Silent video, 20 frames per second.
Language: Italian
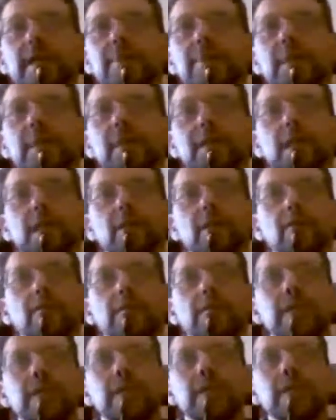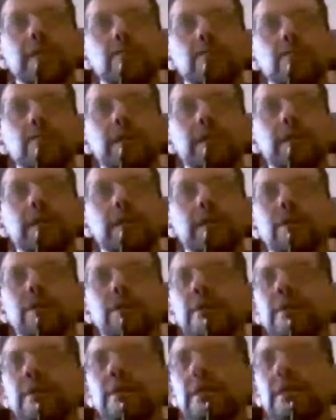passato mi ha salutato
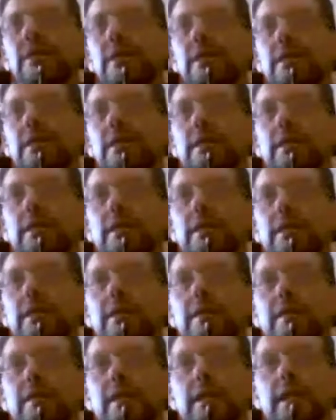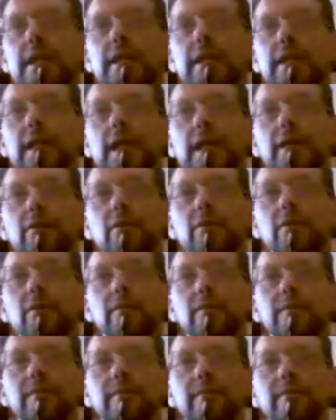e se n'è andato